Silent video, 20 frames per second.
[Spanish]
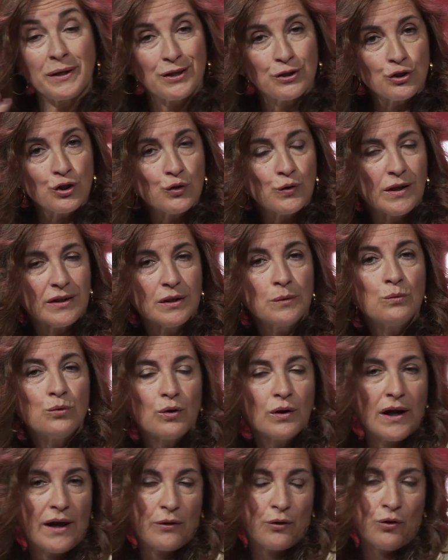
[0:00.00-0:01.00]
todo ha
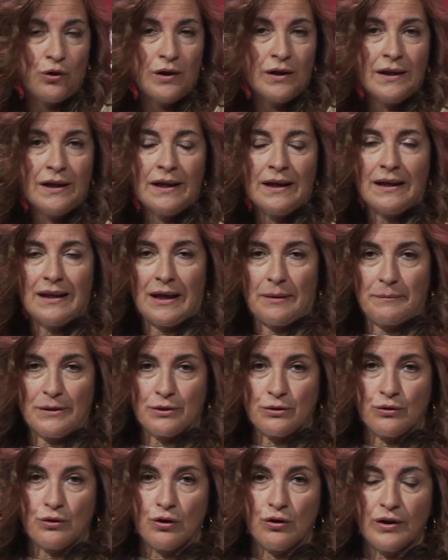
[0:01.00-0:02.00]
divulgado la
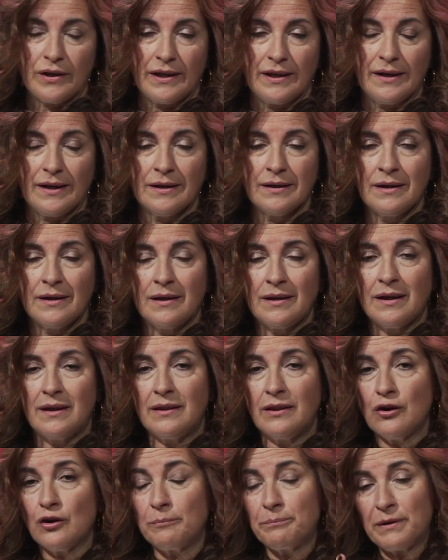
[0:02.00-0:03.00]
metodología.
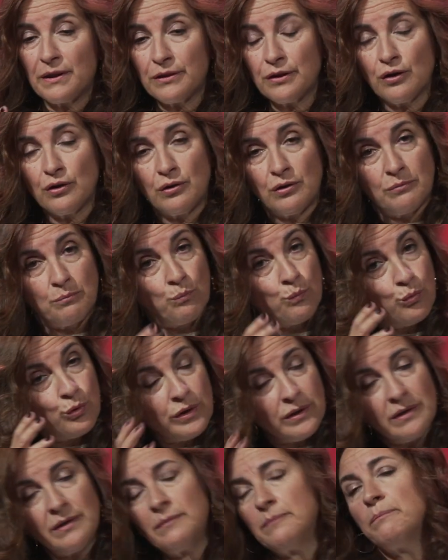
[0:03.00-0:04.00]
IDEO empezó
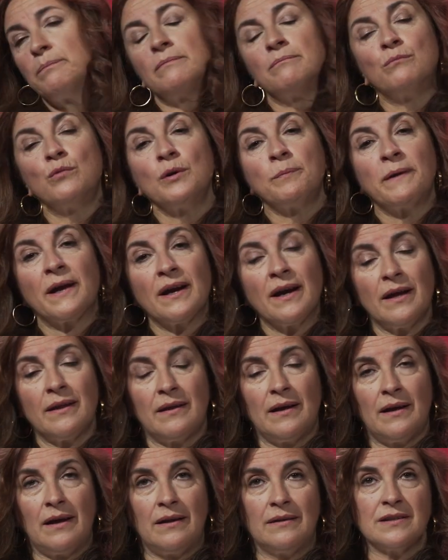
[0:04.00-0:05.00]
muy, muy
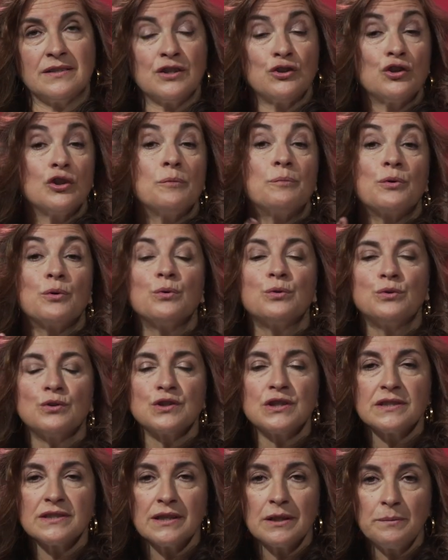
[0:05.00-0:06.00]
pegada a diseño de
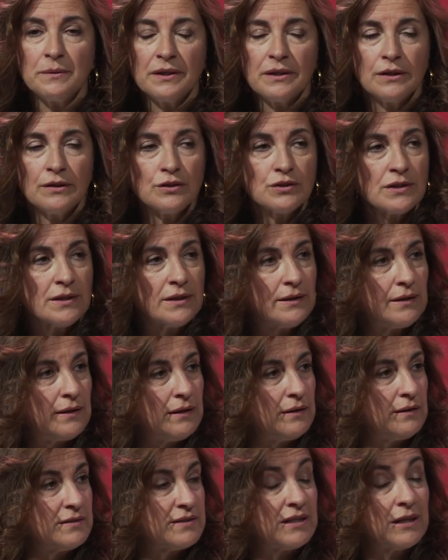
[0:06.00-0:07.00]
productos y servicios
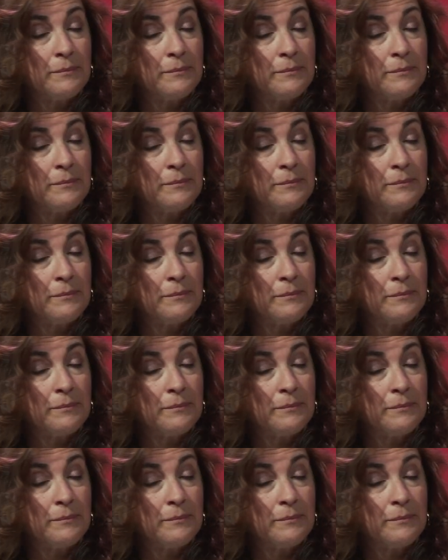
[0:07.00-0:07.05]
y, sin